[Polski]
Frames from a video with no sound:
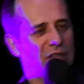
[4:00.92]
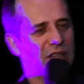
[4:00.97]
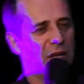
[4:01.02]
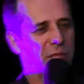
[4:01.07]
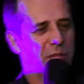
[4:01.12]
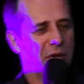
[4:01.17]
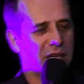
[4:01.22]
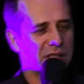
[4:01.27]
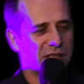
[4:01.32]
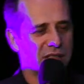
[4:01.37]
dla
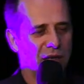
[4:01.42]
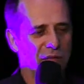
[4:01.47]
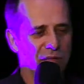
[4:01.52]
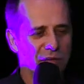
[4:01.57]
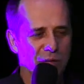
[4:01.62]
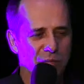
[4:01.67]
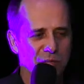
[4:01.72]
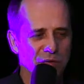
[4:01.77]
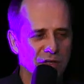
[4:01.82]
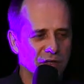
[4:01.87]
miasta w
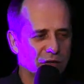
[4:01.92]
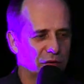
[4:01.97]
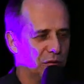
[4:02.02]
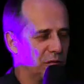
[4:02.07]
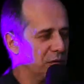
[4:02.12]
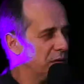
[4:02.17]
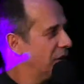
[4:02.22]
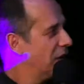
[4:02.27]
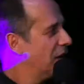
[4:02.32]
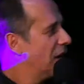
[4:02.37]

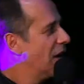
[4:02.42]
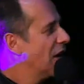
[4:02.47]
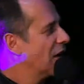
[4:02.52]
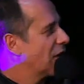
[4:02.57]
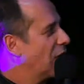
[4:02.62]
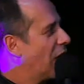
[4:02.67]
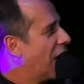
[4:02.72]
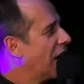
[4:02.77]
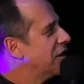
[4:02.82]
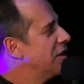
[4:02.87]
Rybniku,
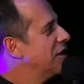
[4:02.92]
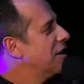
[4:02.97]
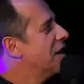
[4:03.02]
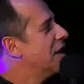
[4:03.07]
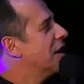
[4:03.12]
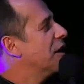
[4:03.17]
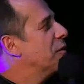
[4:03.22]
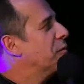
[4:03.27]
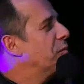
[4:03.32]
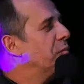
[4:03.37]
kochani,
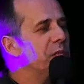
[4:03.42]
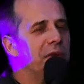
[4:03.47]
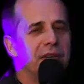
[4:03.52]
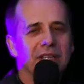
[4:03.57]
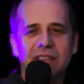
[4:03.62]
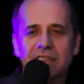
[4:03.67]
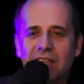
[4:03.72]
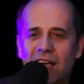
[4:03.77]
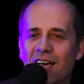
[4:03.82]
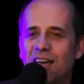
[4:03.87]
my
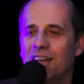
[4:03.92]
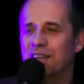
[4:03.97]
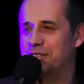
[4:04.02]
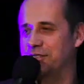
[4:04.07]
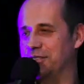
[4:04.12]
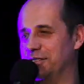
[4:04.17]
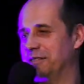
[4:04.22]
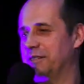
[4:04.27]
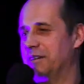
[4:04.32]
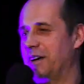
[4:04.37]

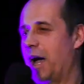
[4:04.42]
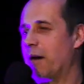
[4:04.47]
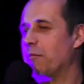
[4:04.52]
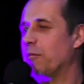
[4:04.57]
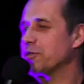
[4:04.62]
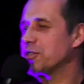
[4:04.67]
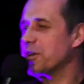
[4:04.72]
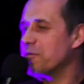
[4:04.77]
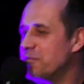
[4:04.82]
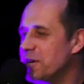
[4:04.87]
też, a
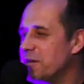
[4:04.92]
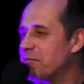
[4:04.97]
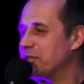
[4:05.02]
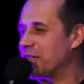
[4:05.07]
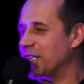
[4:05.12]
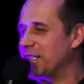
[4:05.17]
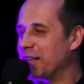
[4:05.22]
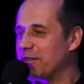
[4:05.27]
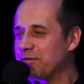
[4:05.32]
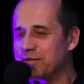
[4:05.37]
może my
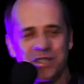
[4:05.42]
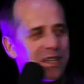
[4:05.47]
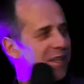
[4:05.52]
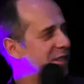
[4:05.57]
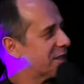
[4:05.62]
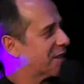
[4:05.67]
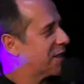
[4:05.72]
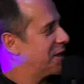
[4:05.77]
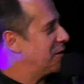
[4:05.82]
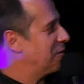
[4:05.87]
przede
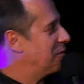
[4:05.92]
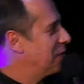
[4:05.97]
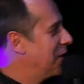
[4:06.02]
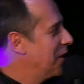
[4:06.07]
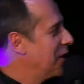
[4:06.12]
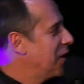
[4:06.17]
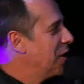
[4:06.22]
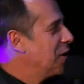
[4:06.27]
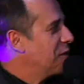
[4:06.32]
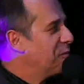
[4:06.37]
wszystkim,
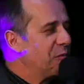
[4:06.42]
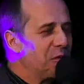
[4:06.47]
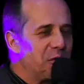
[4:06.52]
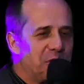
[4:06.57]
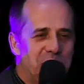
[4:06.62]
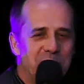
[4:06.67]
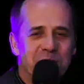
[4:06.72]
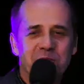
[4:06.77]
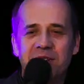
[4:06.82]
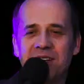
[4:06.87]

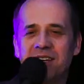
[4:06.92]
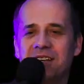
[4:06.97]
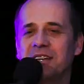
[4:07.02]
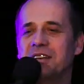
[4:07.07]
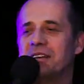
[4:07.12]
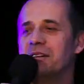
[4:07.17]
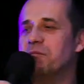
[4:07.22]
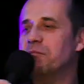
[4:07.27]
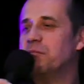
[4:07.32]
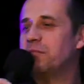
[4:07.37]
musimy
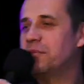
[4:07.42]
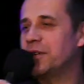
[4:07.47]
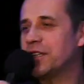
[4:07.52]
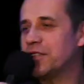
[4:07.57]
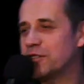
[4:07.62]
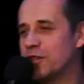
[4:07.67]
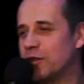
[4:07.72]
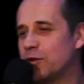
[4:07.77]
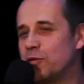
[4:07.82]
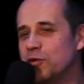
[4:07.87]

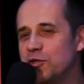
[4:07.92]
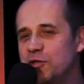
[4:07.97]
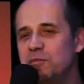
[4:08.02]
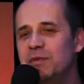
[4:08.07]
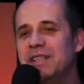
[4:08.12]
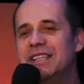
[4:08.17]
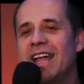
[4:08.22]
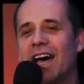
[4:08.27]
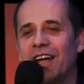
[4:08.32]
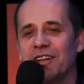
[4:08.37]
być
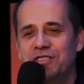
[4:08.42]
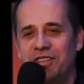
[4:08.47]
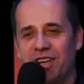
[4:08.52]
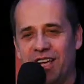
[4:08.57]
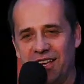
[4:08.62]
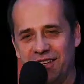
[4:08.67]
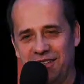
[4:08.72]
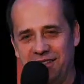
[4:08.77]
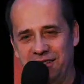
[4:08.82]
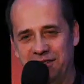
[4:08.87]
ludźmi
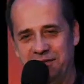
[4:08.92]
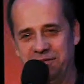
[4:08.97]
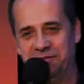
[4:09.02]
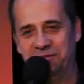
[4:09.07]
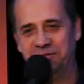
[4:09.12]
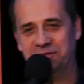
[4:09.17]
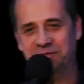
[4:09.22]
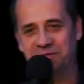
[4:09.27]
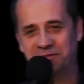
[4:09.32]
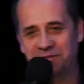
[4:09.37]
nadziei.
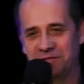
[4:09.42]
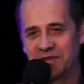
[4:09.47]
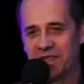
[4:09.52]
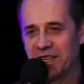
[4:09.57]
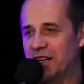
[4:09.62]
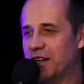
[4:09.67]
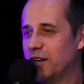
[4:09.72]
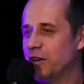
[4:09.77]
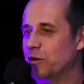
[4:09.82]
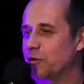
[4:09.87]

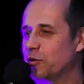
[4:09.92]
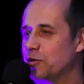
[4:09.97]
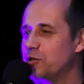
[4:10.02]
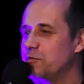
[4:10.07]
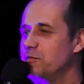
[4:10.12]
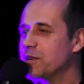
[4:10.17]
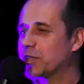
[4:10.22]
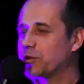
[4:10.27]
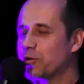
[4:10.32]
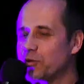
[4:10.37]

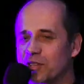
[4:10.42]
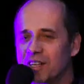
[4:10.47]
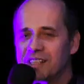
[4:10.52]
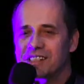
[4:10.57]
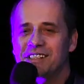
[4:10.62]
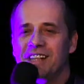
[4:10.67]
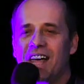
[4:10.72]
Ludźmi, którzy z